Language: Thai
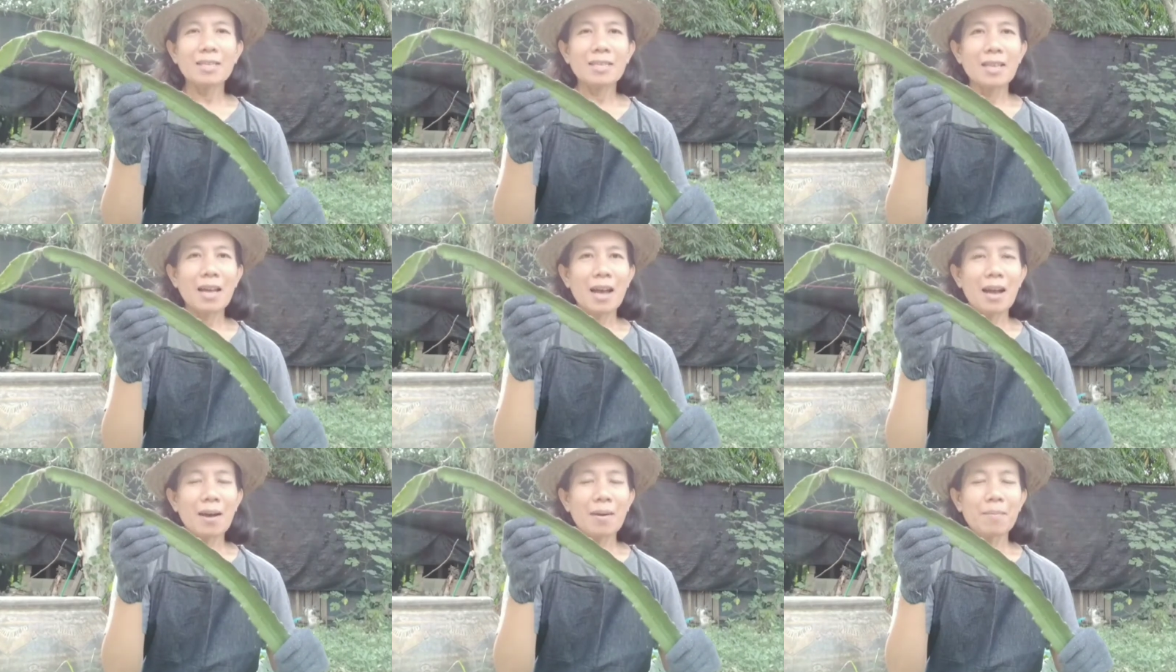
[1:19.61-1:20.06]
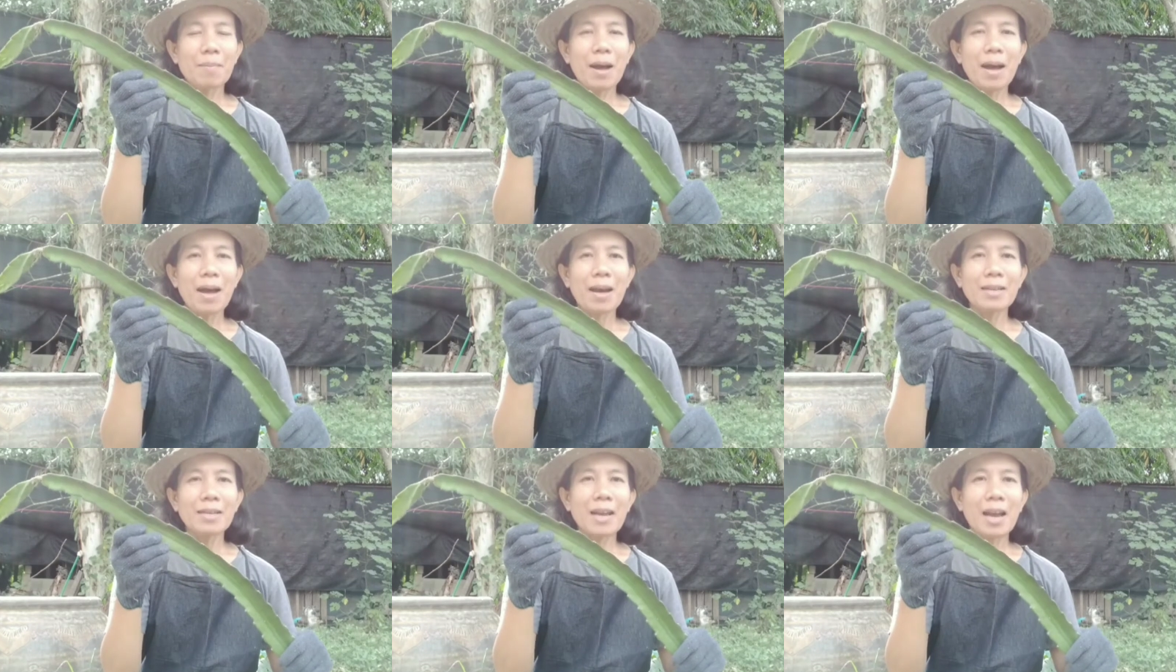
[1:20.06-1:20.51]
สา
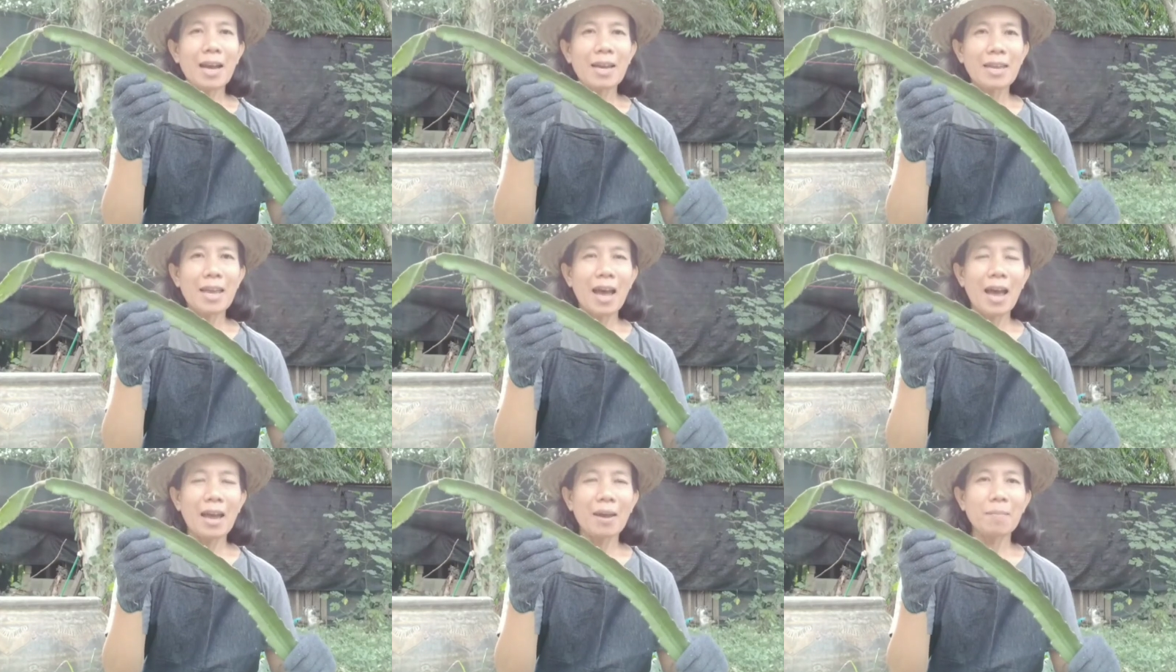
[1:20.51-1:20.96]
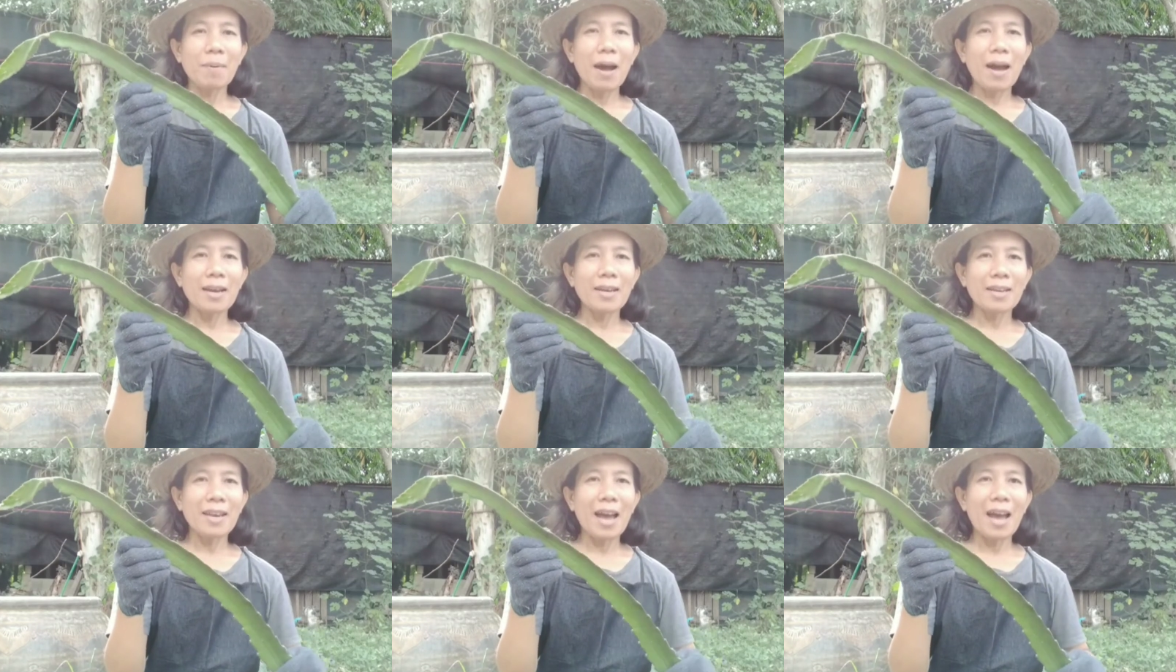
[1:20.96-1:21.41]
มารถขยาย
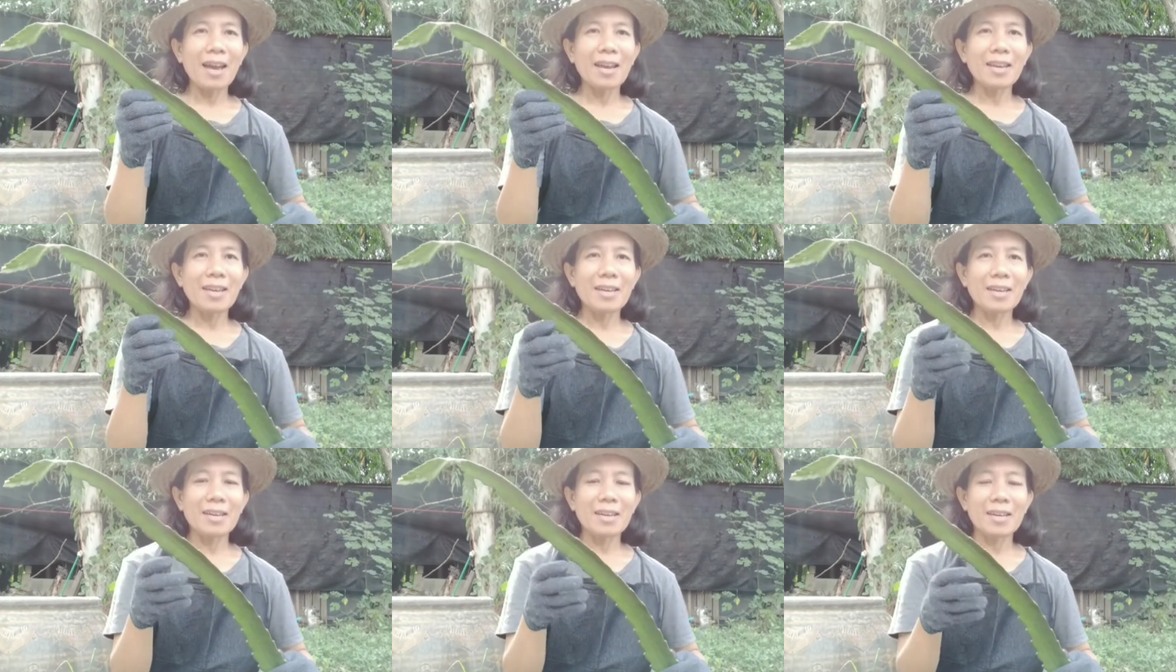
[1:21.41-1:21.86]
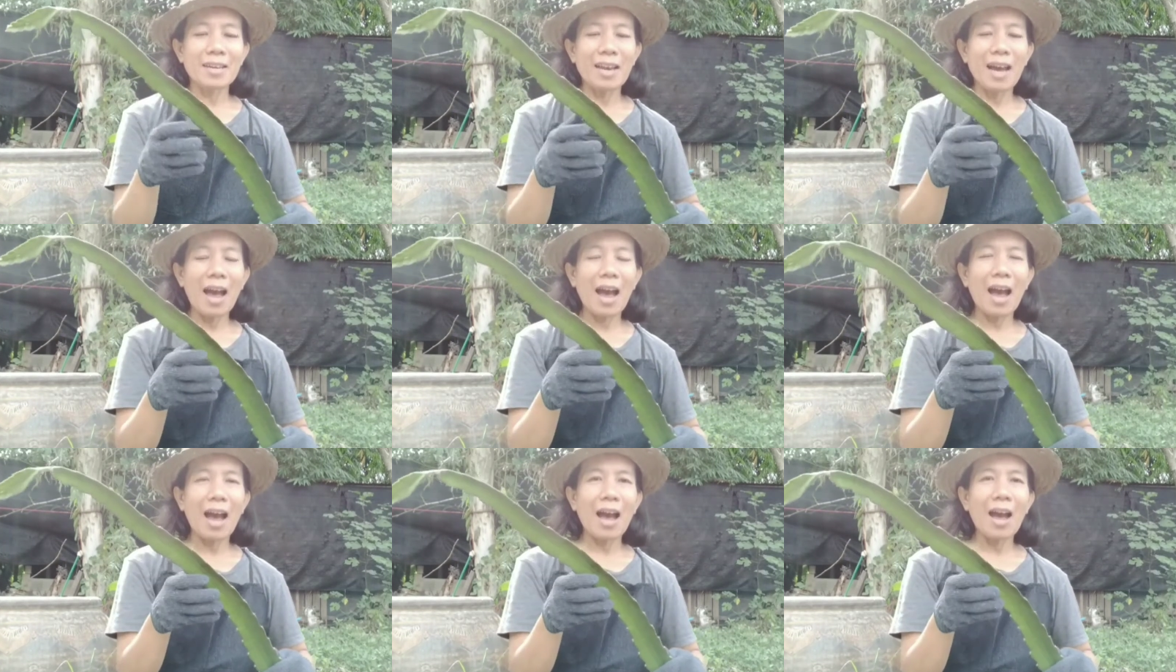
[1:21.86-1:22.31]
พันธุ์ได้เลย
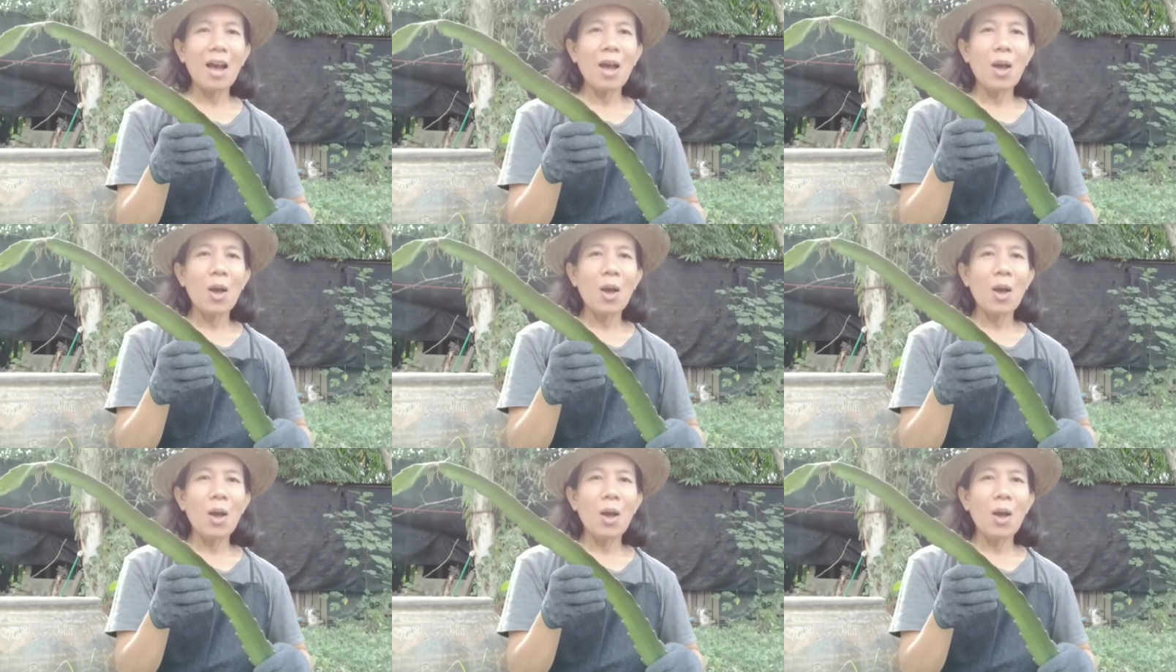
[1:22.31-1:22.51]
นะคะ